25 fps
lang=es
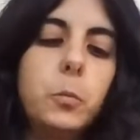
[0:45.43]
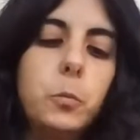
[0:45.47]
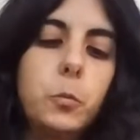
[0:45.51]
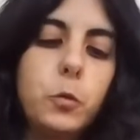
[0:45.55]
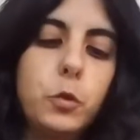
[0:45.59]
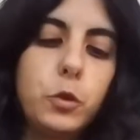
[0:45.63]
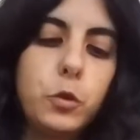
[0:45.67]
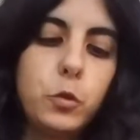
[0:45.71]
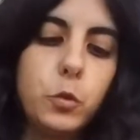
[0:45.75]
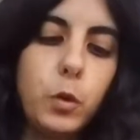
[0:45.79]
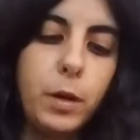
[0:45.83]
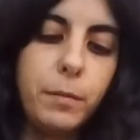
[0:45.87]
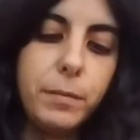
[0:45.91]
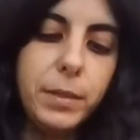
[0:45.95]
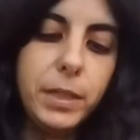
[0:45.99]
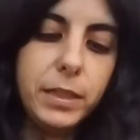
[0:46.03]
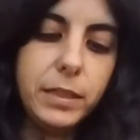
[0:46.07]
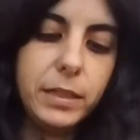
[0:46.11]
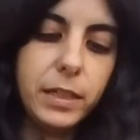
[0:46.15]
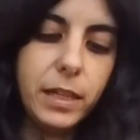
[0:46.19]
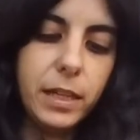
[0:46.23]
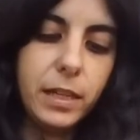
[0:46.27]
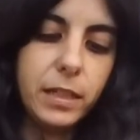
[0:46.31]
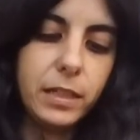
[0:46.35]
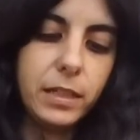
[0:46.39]
muy
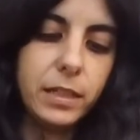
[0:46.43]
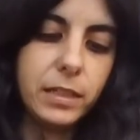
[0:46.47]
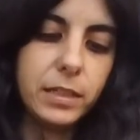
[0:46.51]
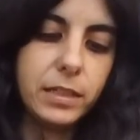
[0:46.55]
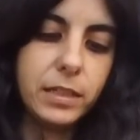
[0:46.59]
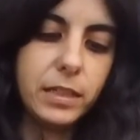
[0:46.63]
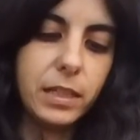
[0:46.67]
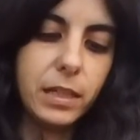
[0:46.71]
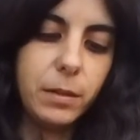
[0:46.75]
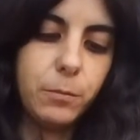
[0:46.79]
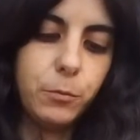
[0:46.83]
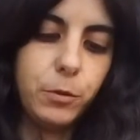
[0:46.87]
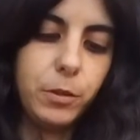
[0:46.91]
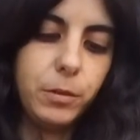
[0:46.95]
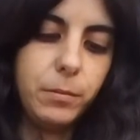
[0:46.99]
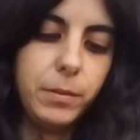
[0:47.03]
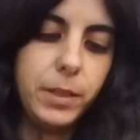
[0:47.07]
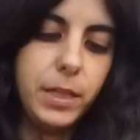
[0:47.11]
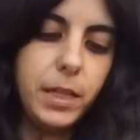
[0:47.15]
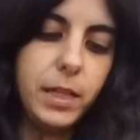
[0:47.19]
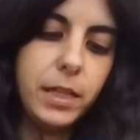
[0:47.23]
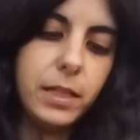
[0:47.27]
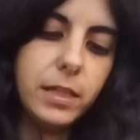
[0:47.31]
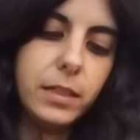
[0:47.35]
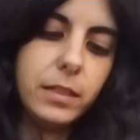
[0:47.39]
suavita y que está muy
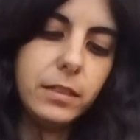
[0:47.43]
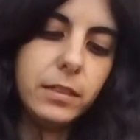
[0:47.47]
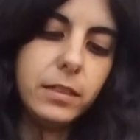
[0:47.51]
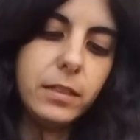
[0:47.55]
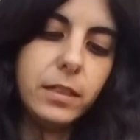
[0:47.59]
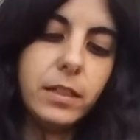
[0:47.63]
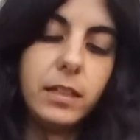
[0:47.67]
bien.